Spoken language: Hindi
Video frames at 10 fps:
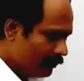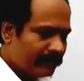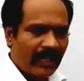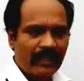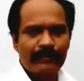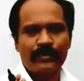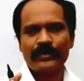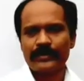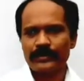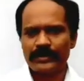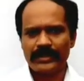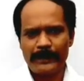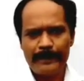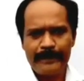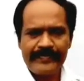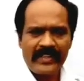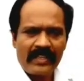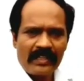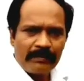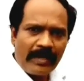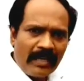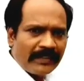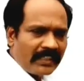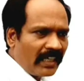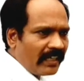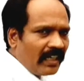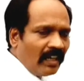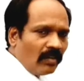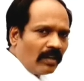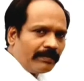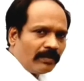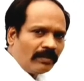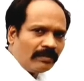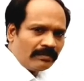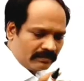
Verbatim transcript: आप ध्यानपूर्वक सुनिए बड़ा मज़ा आएगा और आपको